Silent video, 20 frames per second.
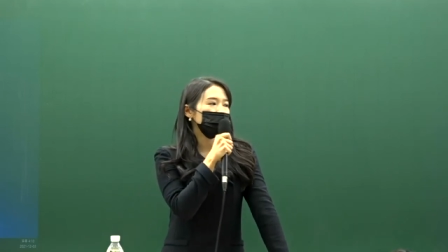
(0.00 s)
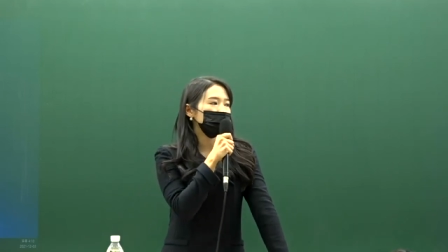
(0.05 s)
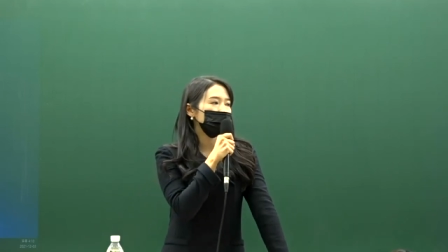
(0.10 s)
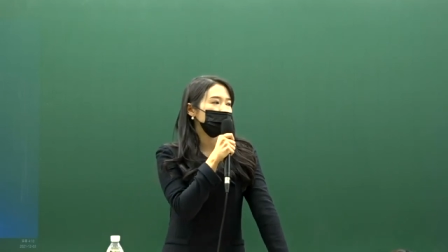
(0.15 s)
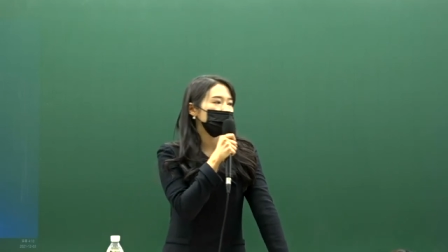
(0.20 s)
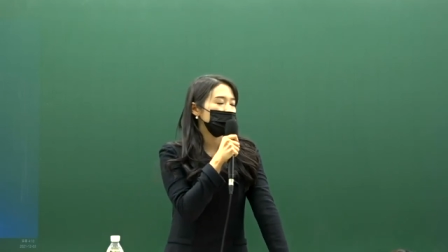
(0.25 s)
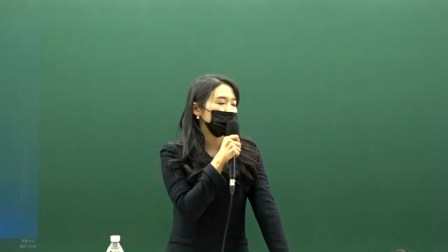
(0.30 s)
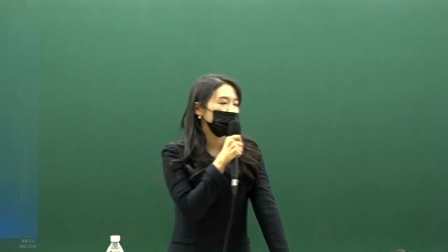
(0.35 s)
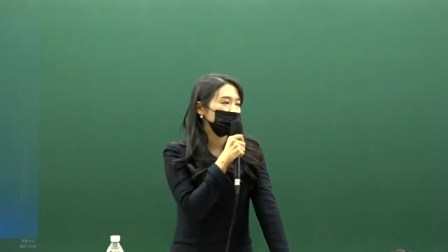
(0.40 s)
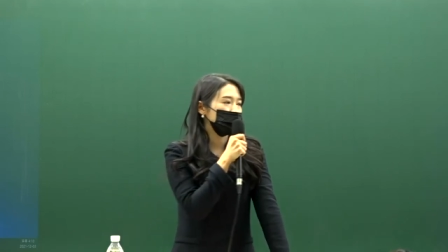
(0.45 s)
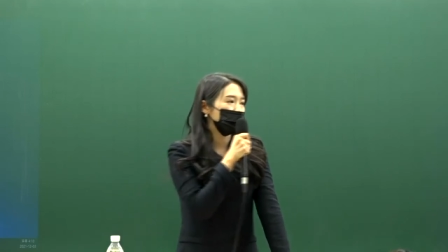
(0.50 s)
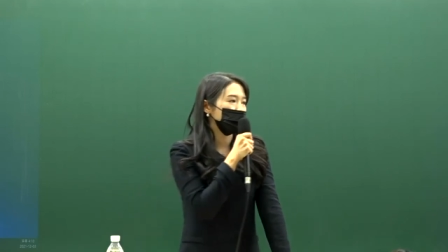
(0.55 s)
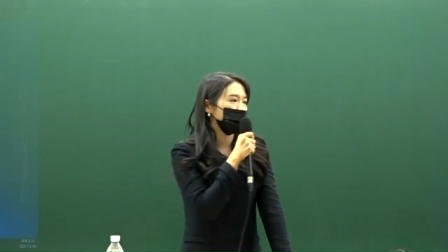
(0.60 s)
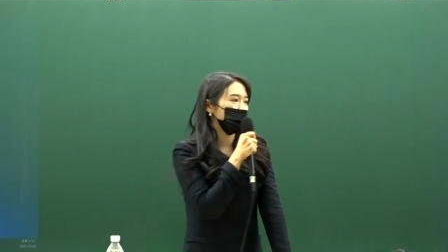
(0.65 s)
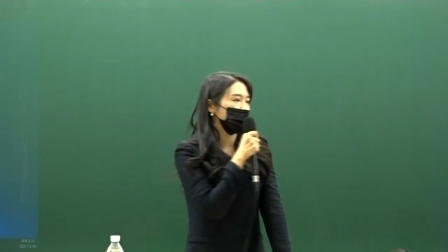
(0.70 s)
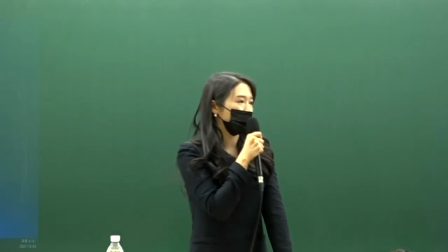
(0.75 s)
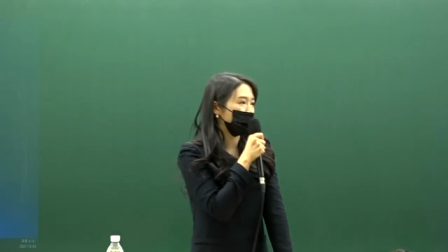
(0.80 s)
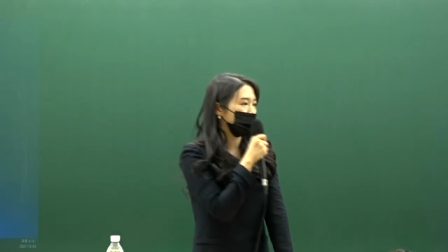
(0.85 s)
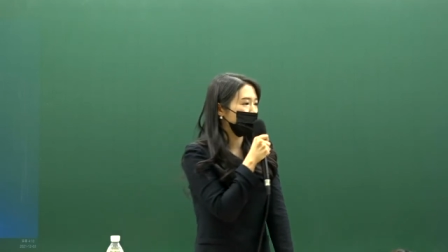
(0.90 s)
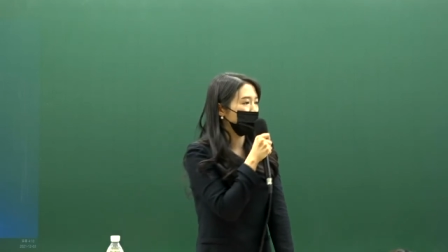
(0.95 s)
수 없이 그냥
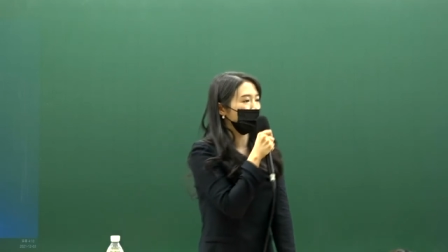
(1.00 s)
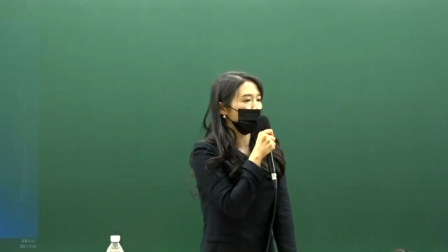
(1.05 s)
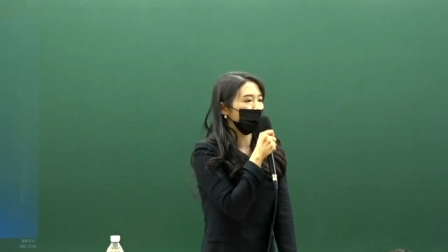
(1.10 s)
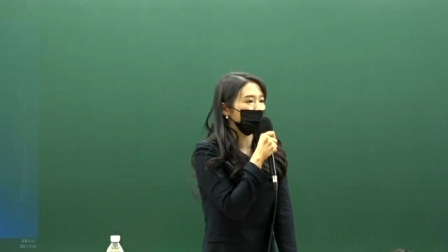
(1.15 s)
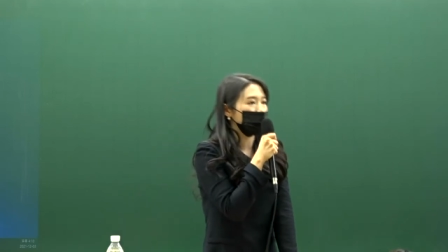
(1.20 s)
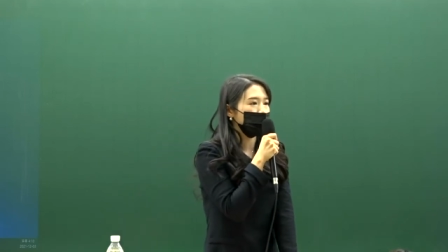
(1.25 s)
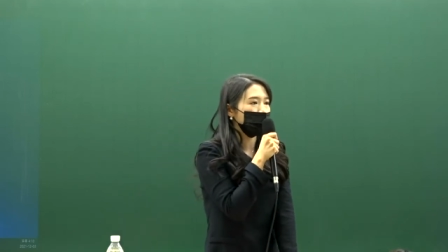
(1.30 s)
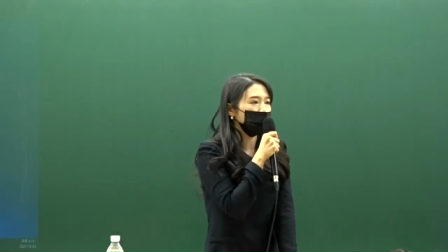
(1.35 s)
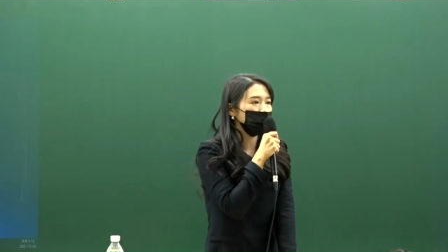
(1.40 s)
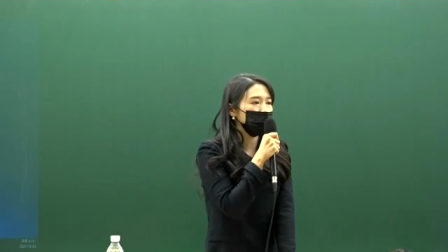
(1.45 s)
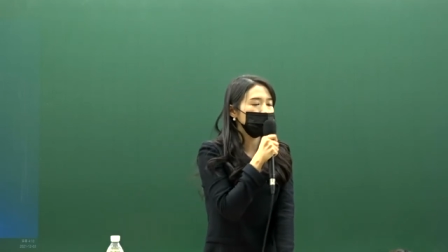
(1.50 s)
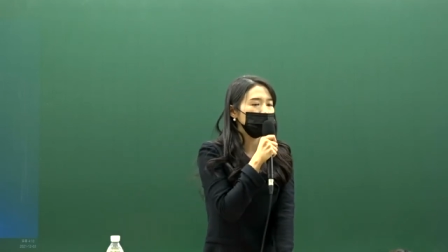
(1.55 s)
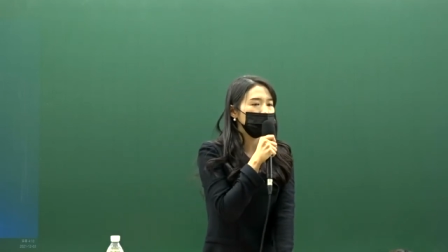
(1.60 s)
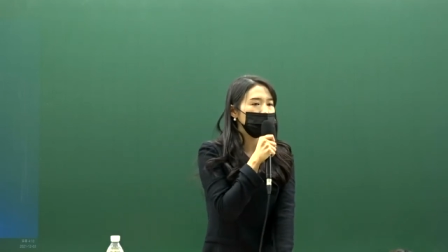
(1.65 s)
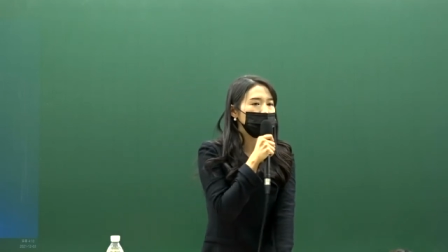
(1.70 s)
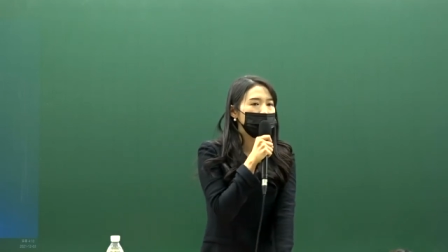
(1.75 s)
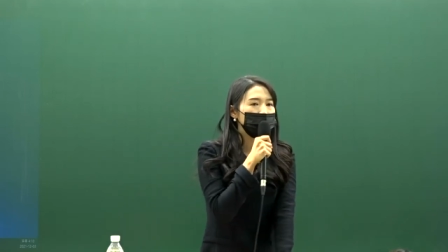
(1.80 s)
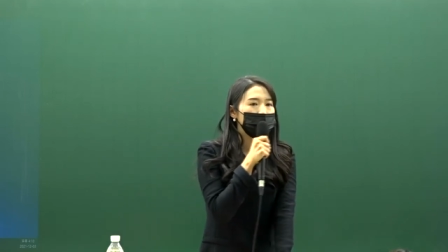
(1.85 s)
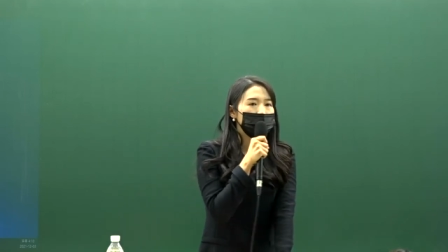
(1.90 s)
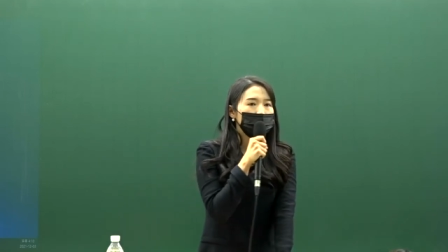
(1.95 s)
계속
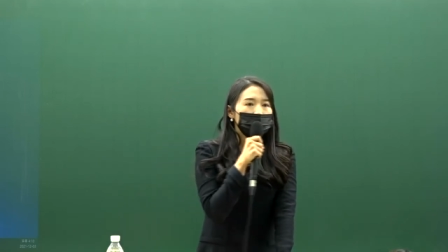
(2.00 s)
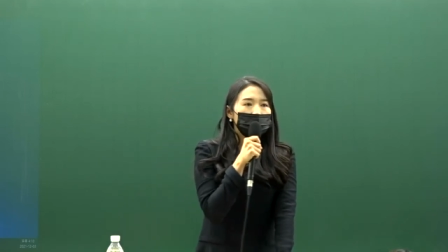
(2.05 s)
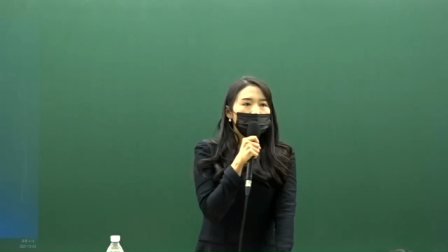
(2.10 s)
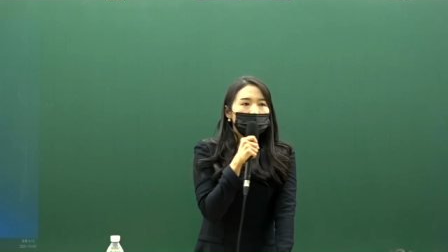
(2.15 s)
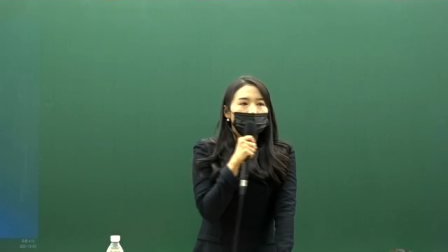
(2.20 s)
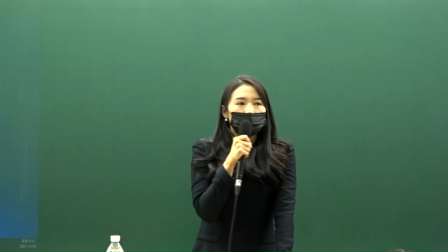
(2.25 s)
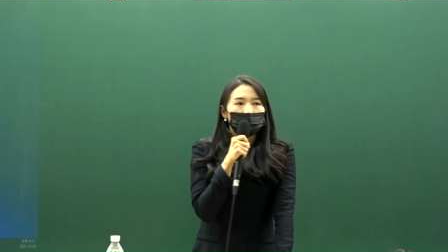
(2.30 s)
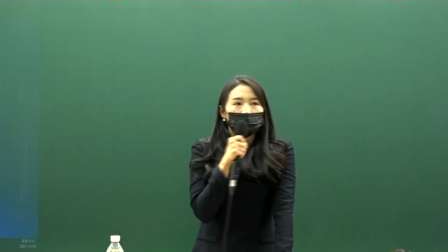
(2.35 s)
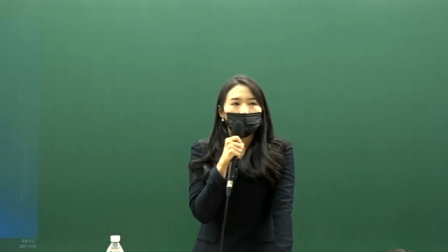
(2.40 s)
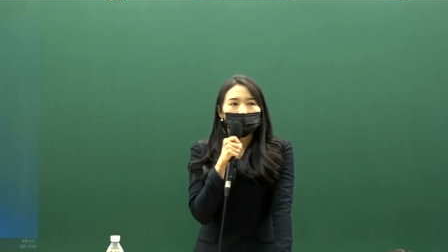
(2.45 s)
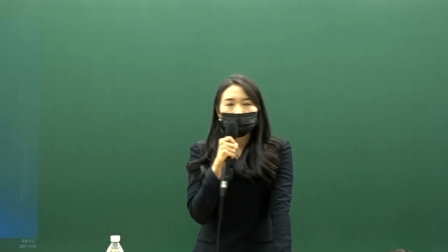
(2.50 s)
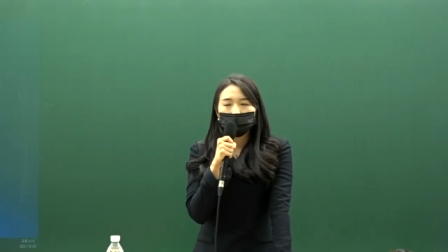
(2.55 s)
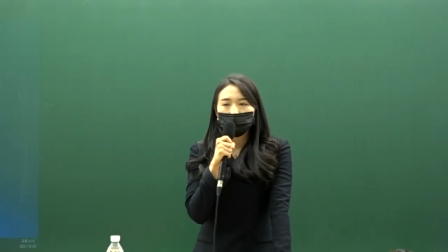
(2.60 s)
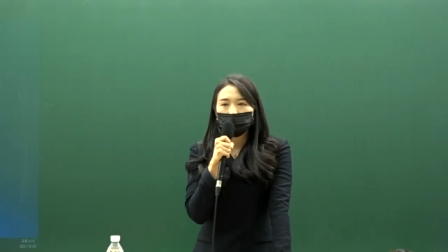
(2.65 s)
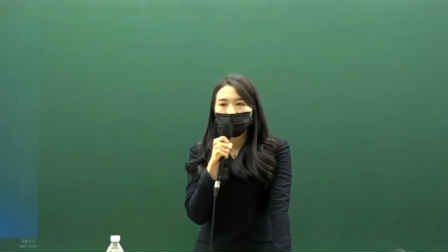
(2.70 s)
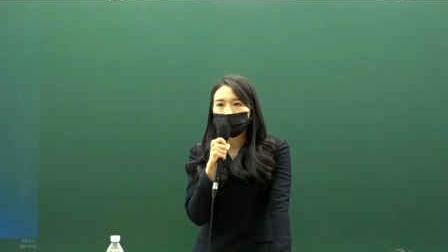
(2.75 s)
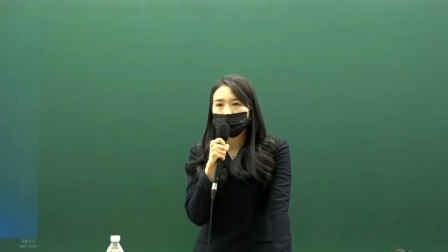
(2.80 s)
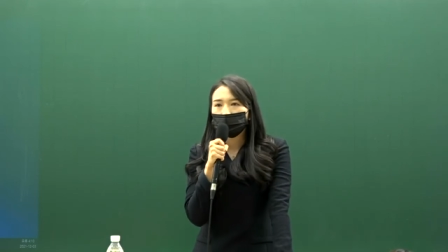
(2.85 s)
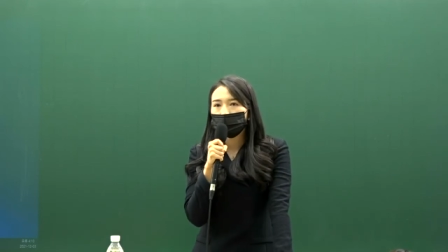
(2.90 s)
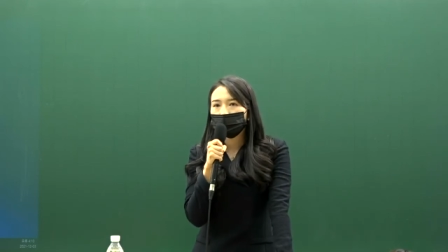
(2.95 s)
암기하시고 아 그리고
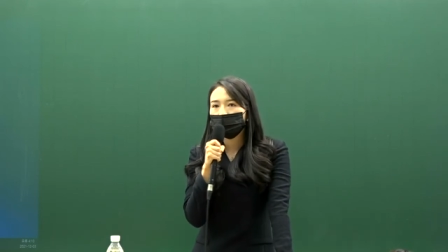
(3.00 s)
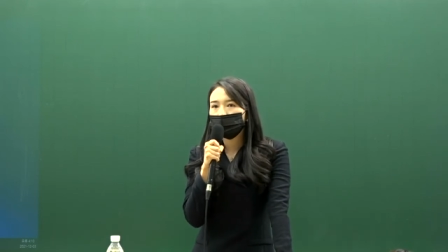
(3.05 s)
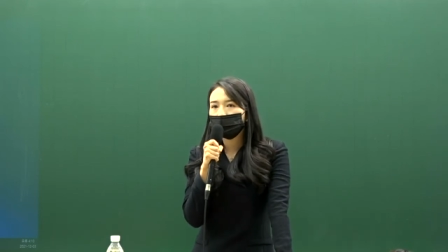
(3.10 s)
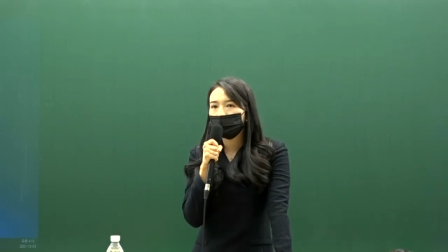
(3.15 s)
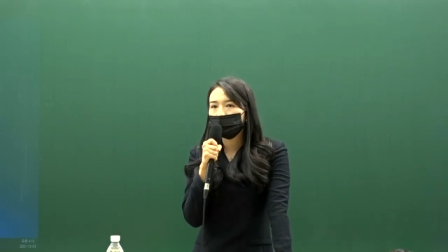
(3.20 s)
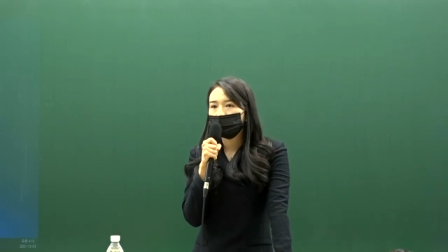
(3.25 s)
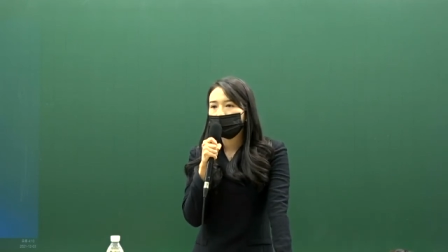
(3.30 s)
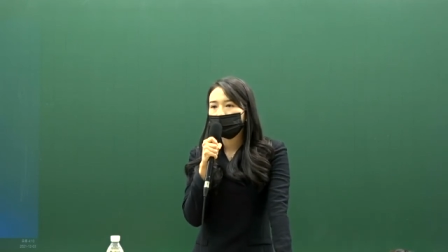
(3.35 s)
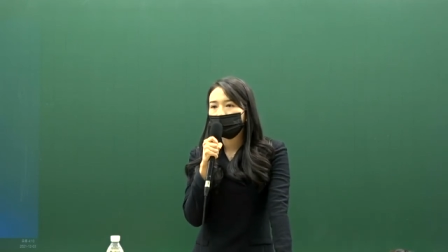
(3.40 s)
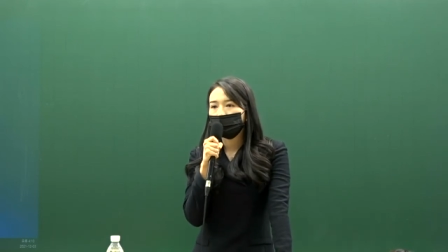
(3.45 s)
그림에 대한